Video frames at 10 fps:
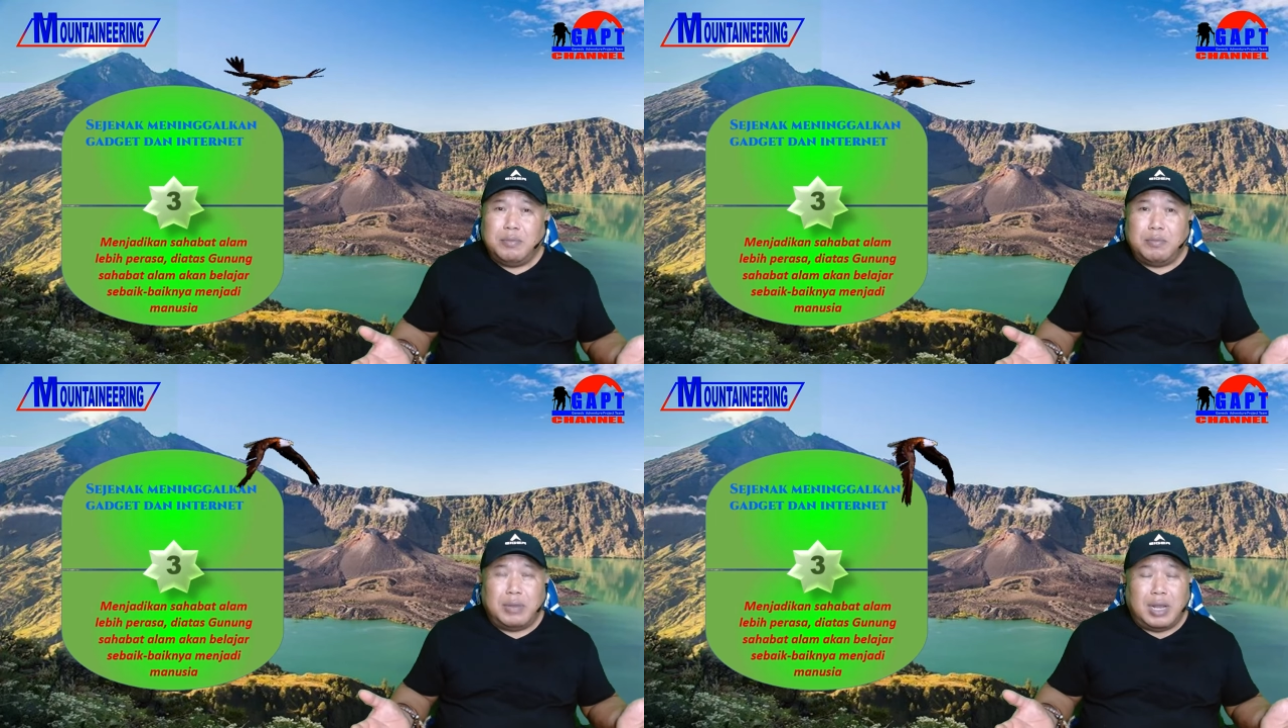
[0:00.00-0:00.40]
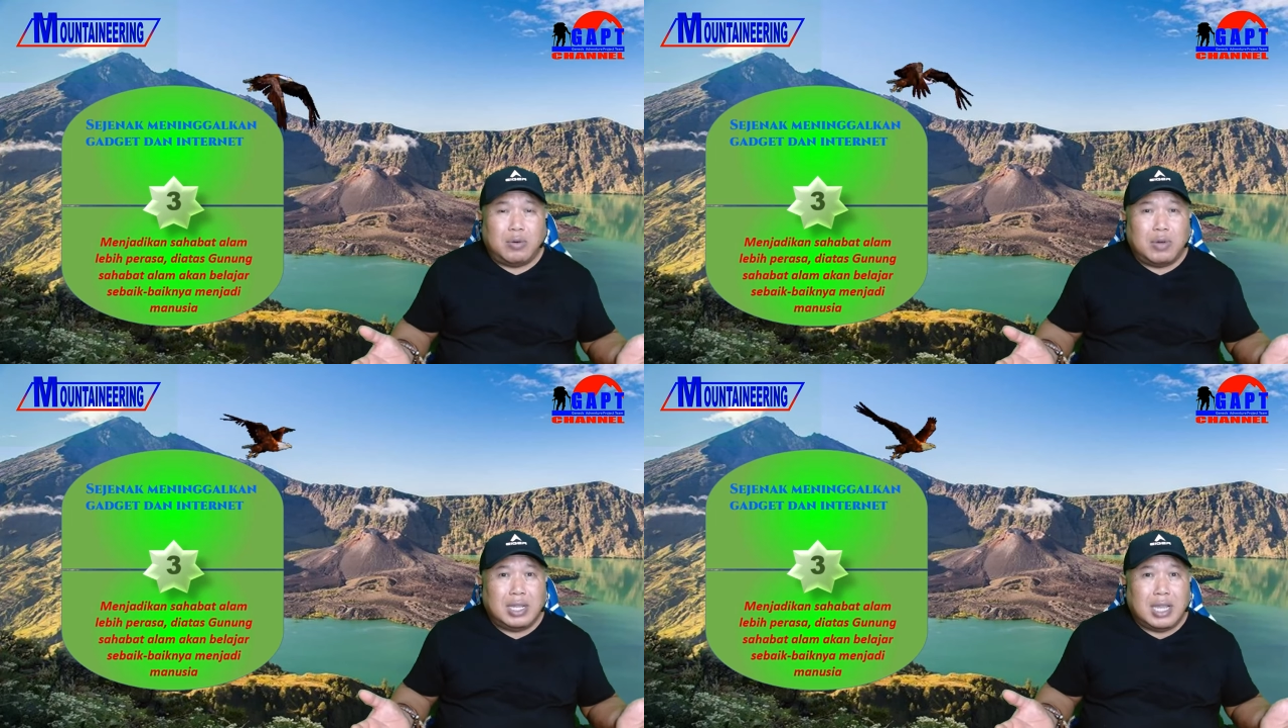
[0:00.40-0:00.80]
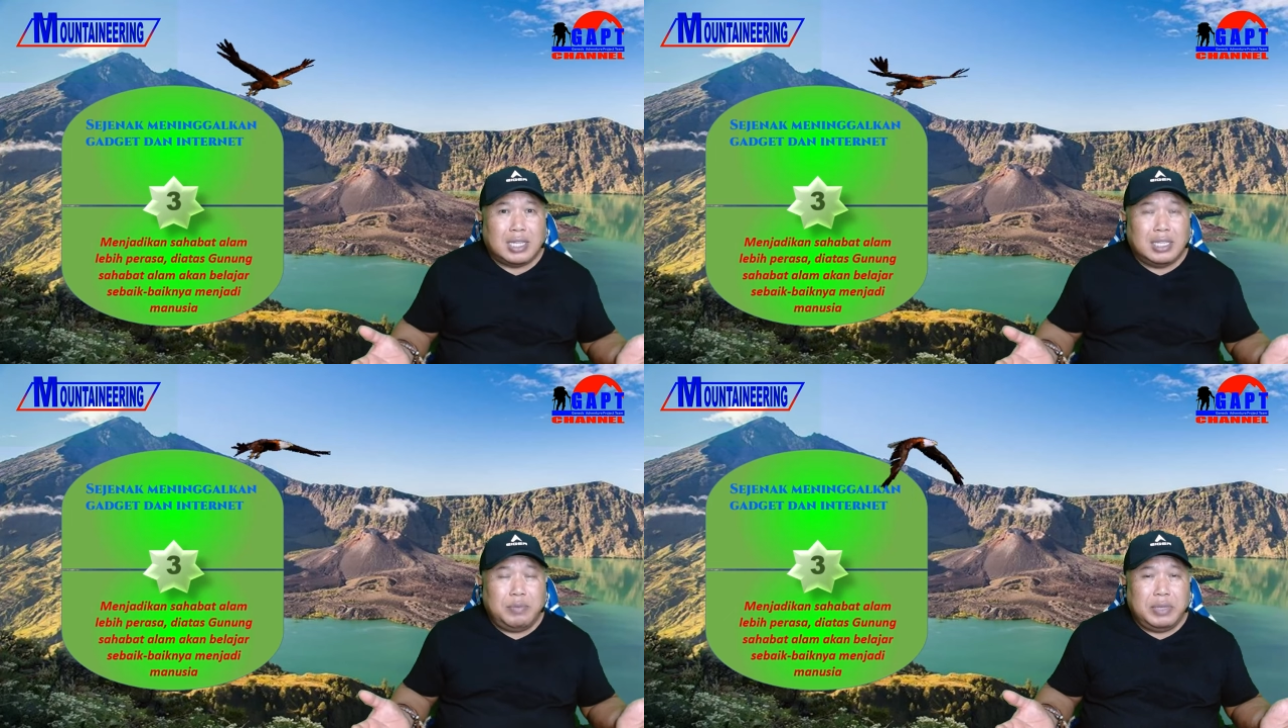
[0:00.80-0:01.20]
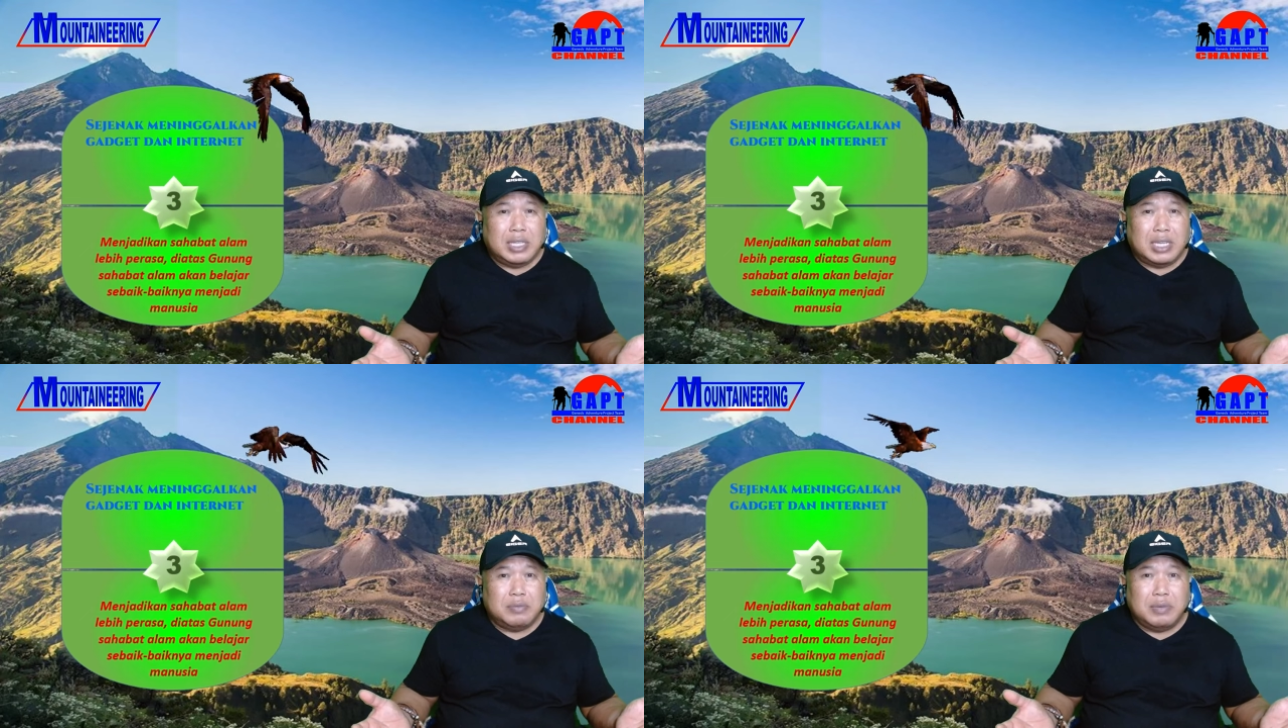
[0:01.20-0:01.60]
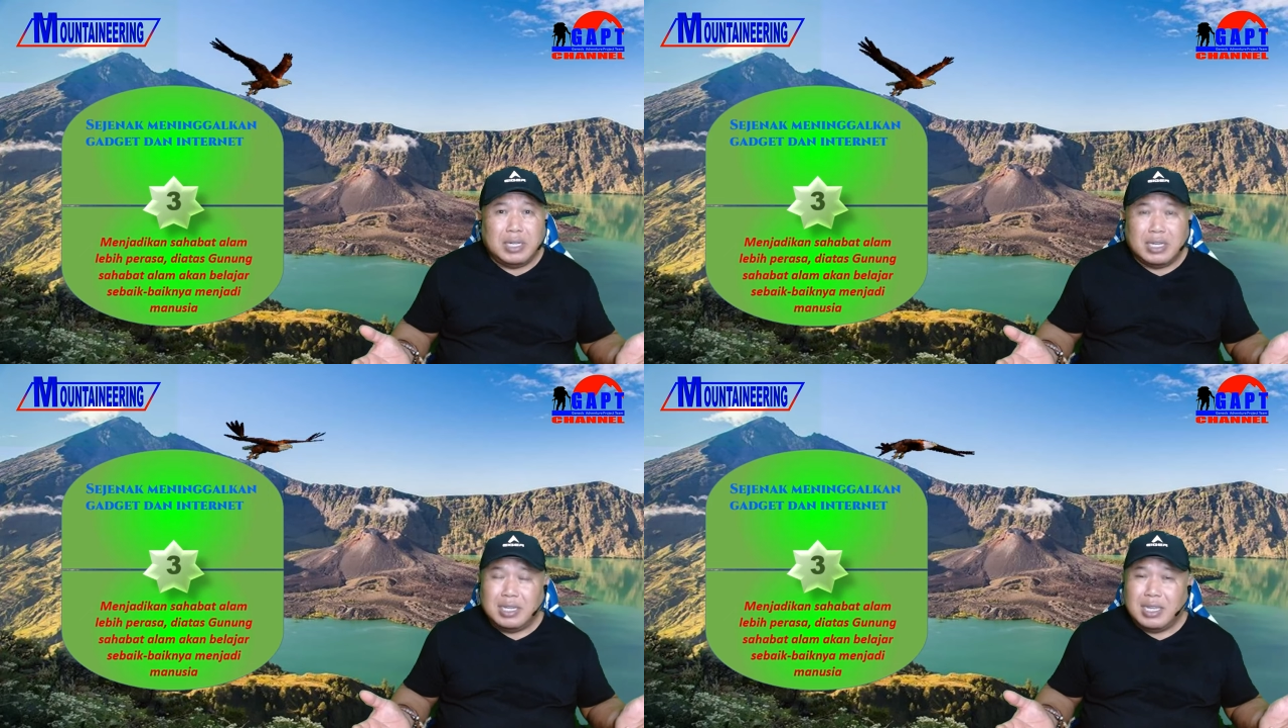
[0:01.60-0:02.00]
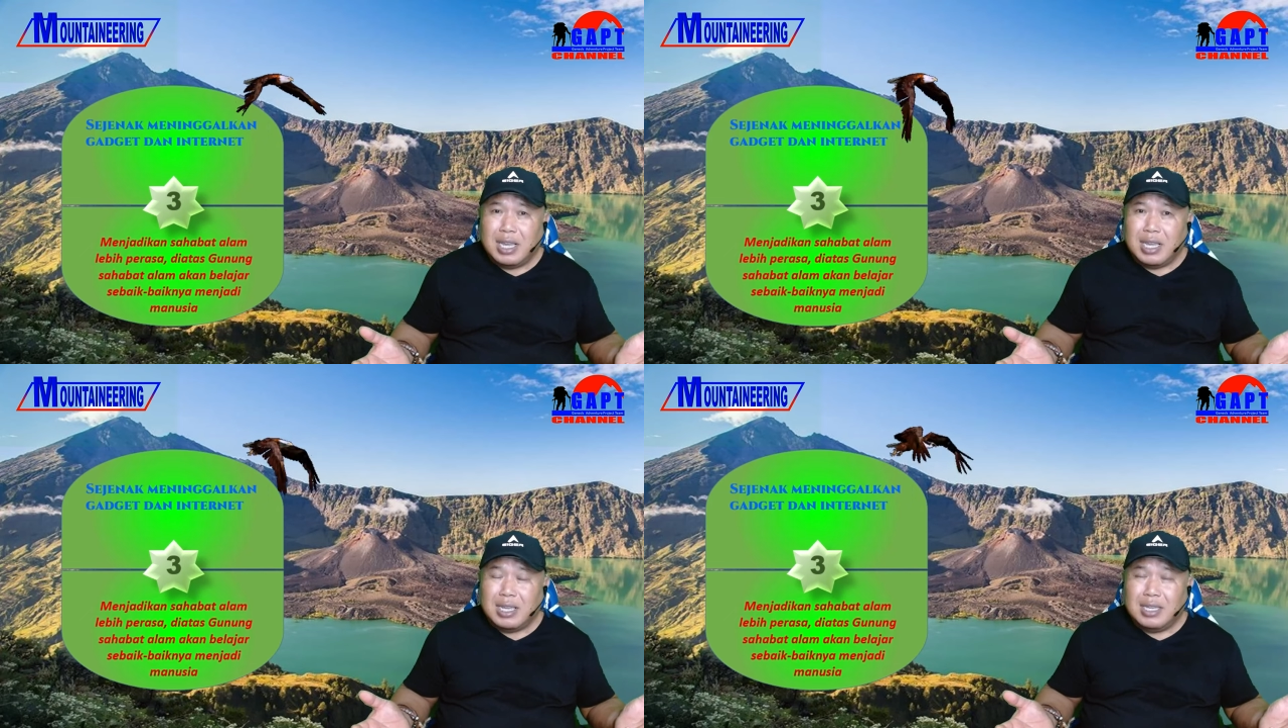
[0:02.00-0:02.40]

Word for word: melakukan aktivitas bekerja